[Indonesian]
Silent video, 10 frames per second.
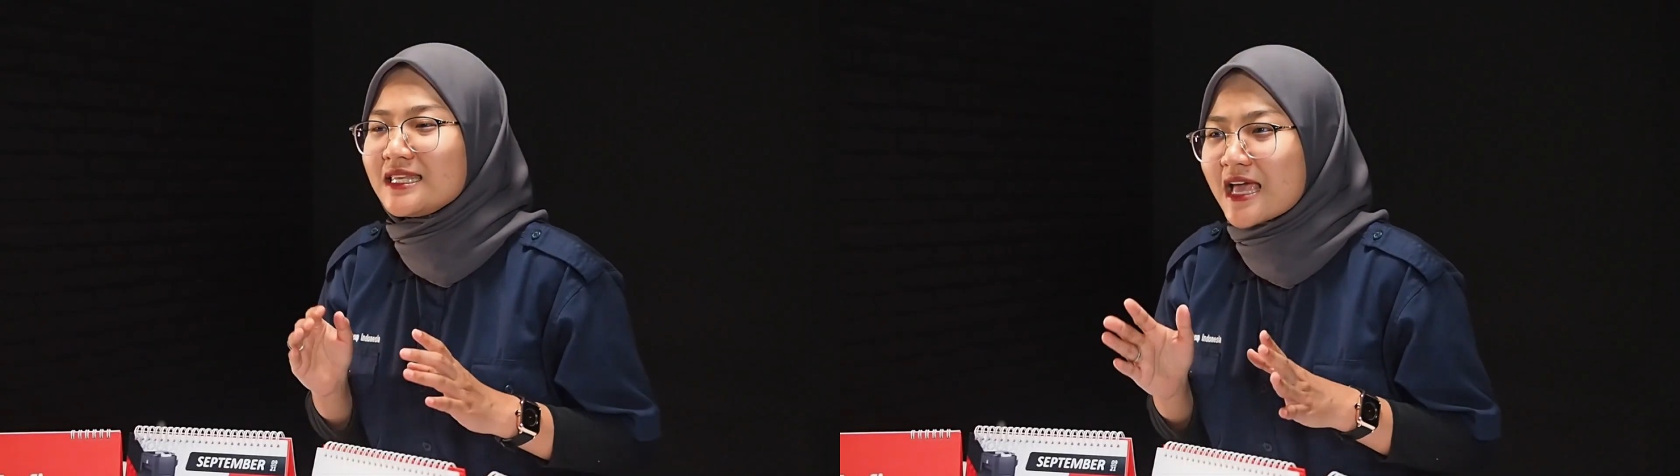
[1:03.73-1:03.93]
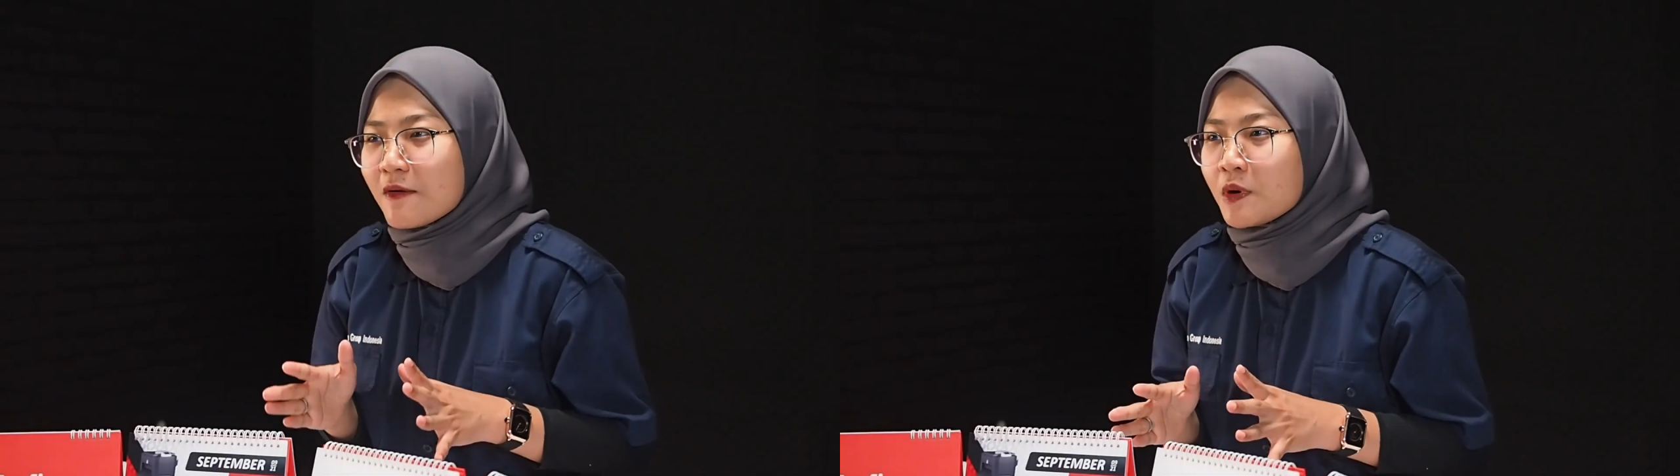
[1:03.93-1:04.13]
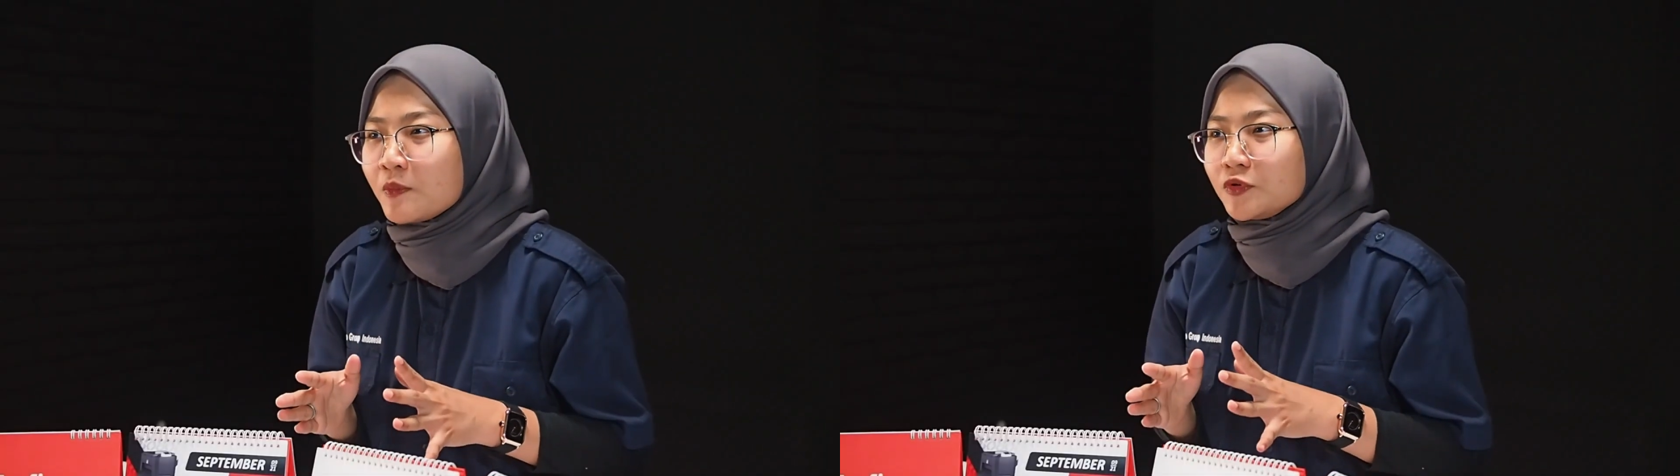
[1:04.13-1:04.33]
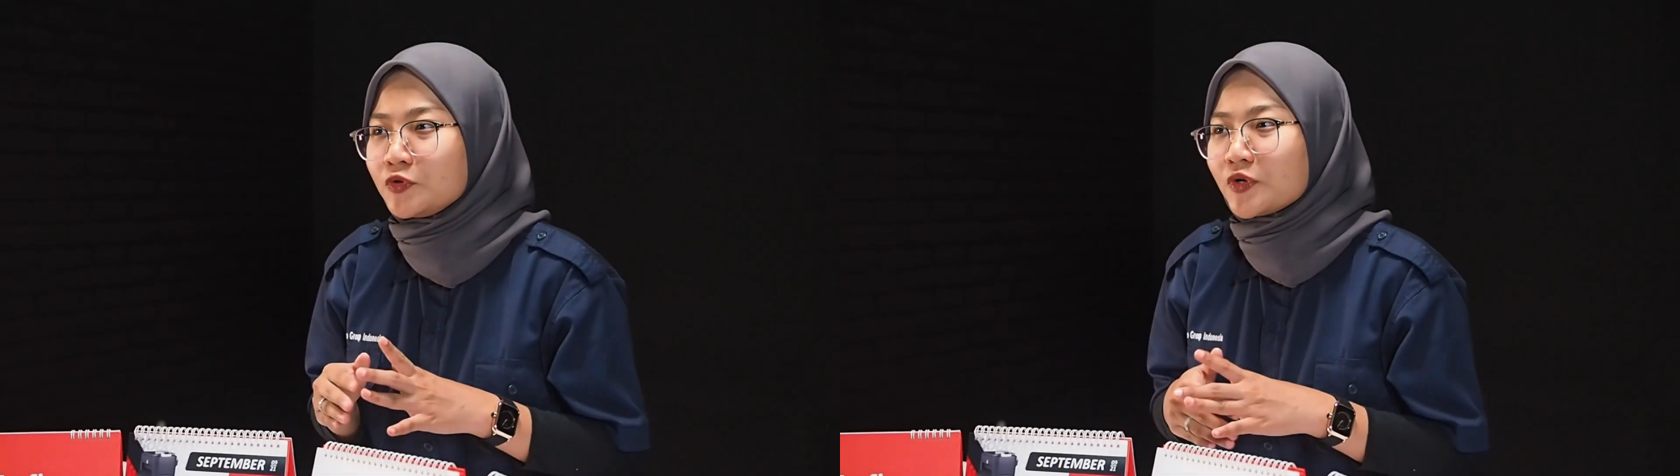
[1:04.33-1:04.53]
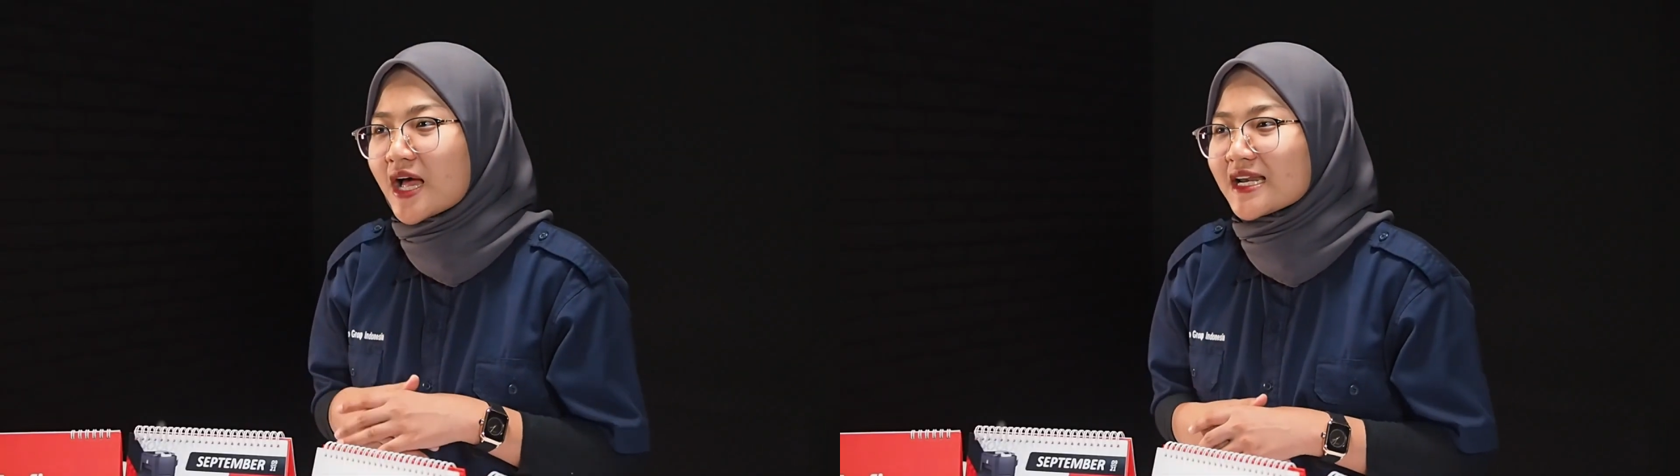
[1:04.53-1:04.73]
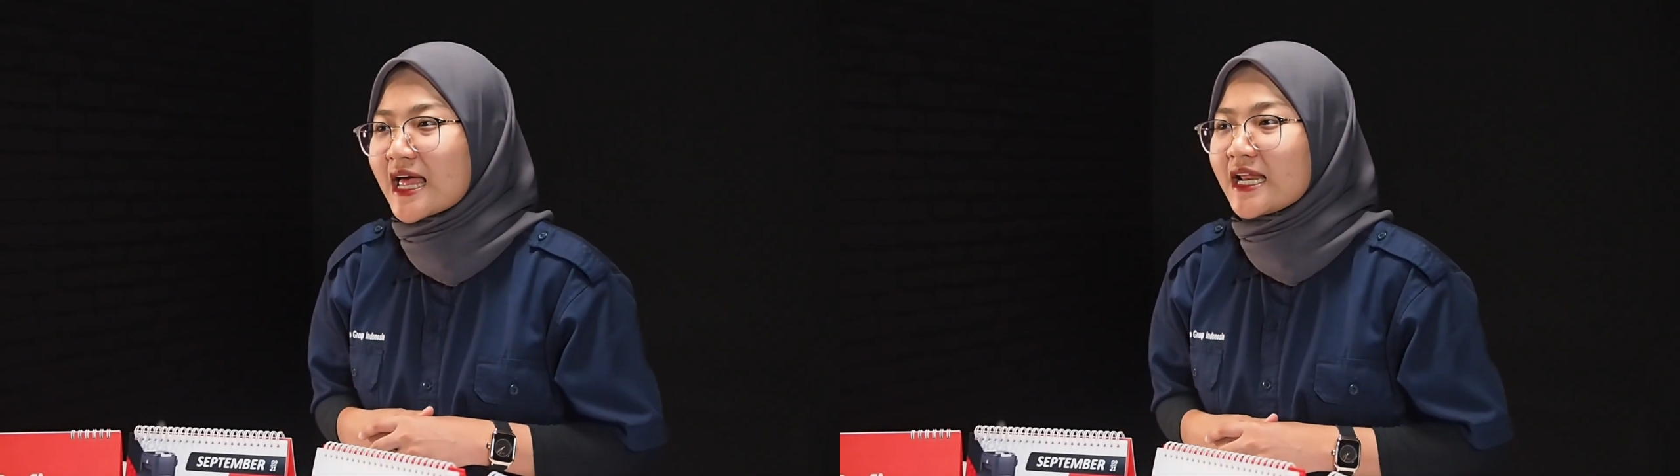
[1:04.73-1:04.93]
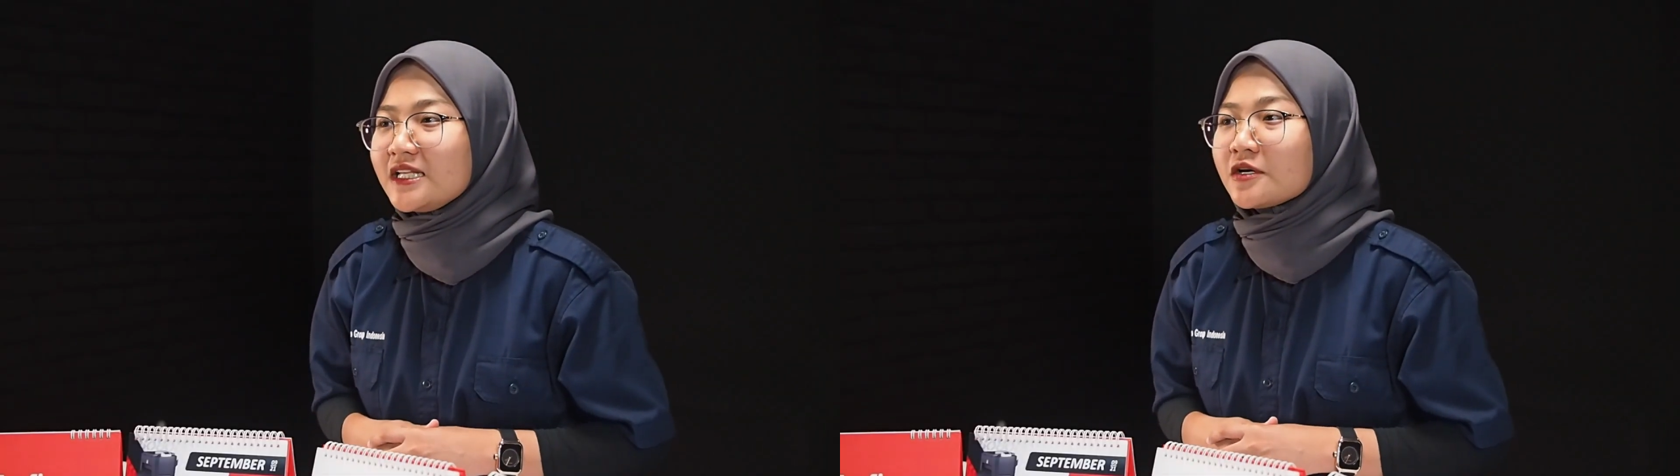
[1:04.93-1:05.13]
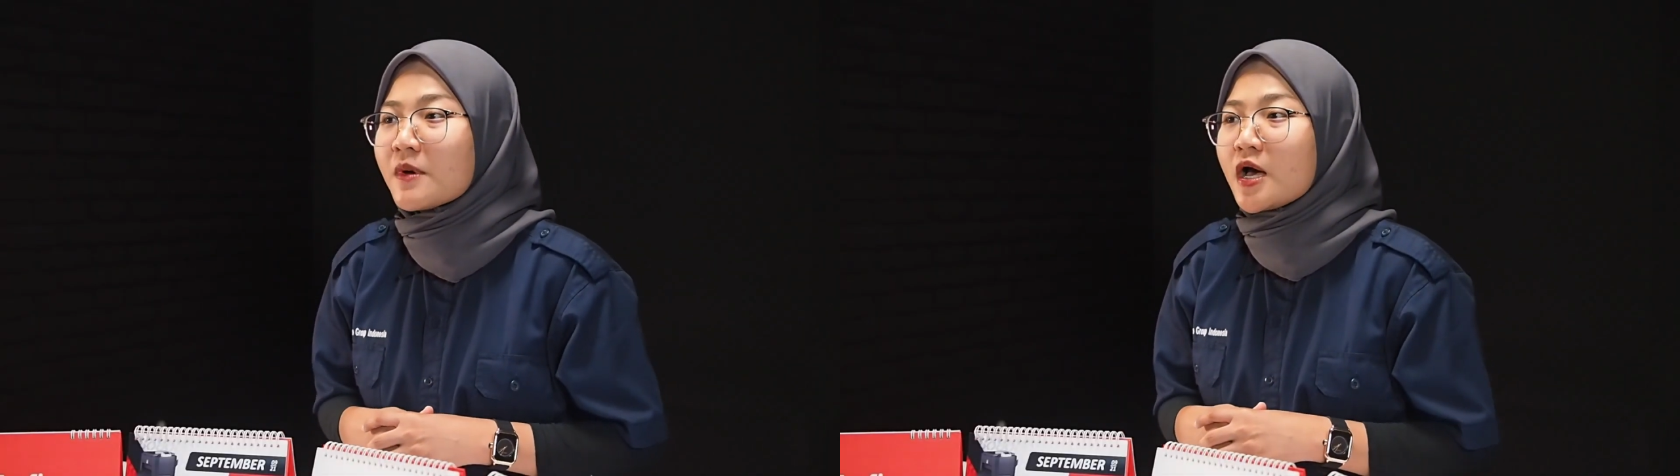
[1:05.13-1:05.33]
yang membutuhkan
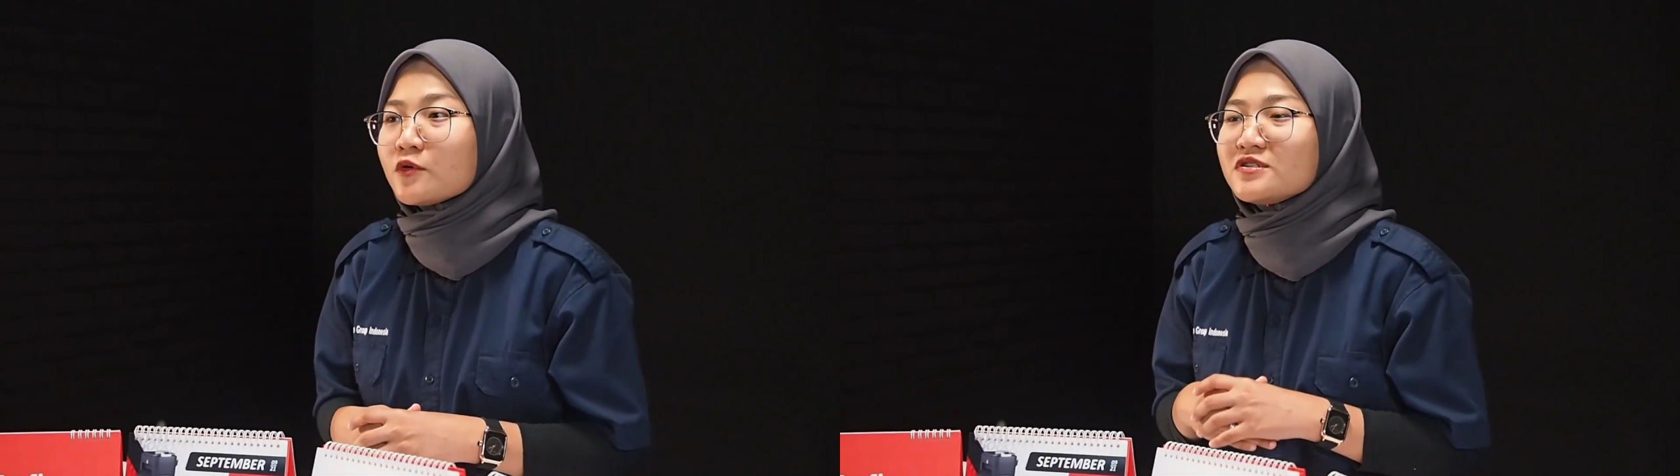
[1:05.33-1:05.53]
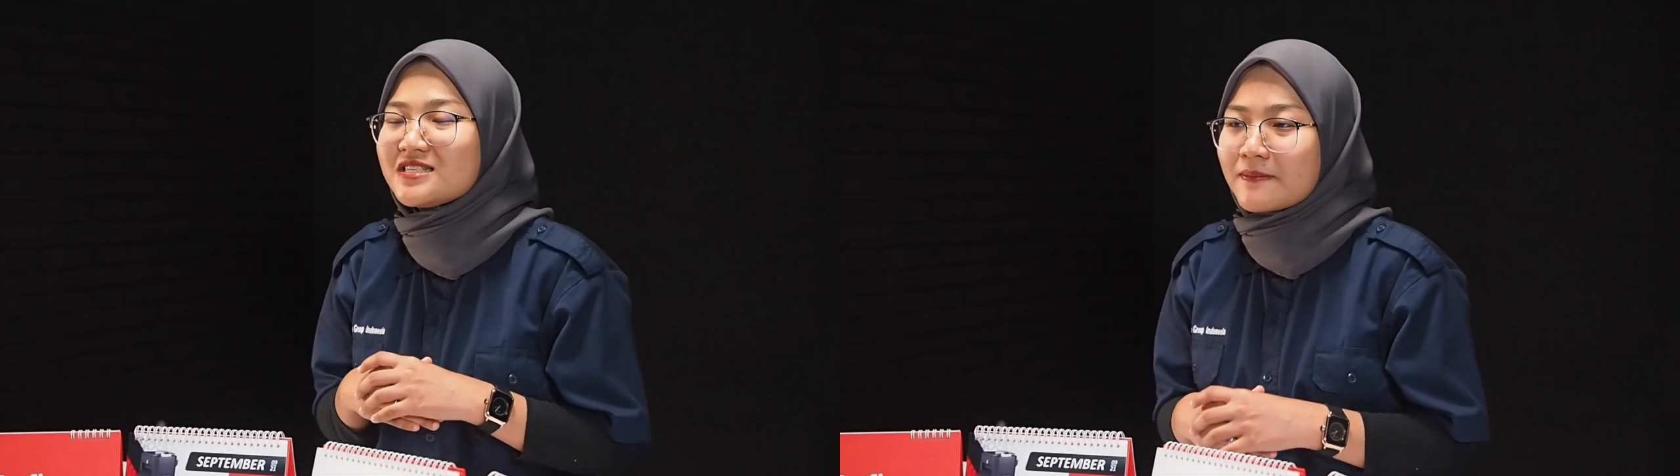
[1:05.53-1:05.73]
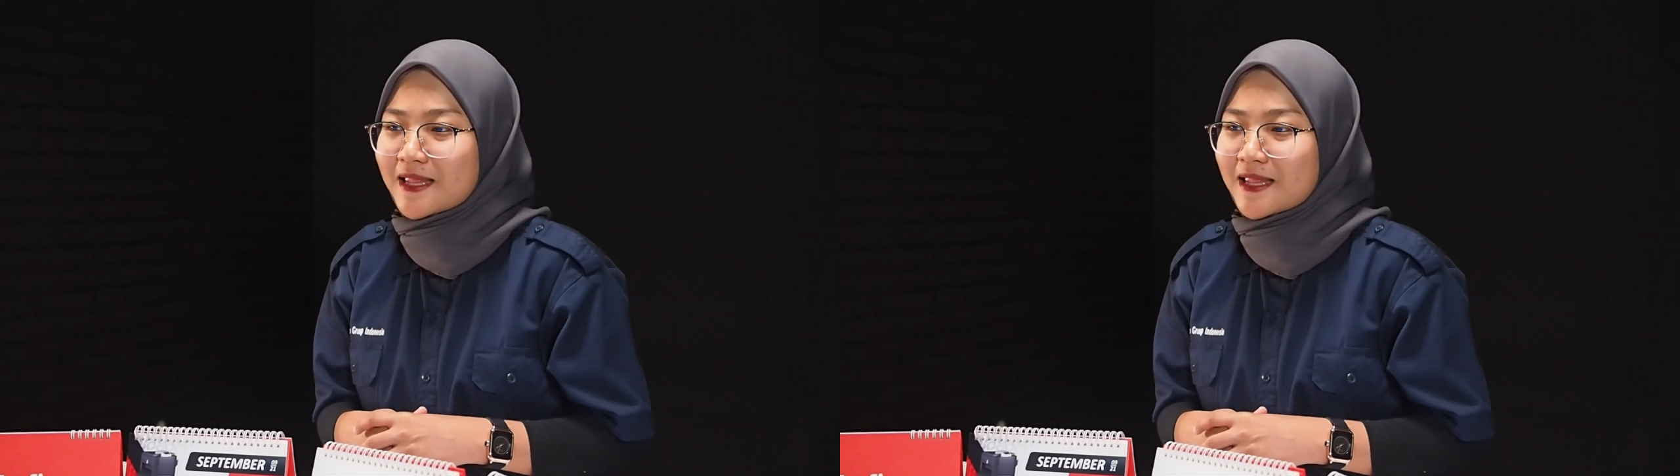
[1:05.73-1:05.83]
kalender baru setiap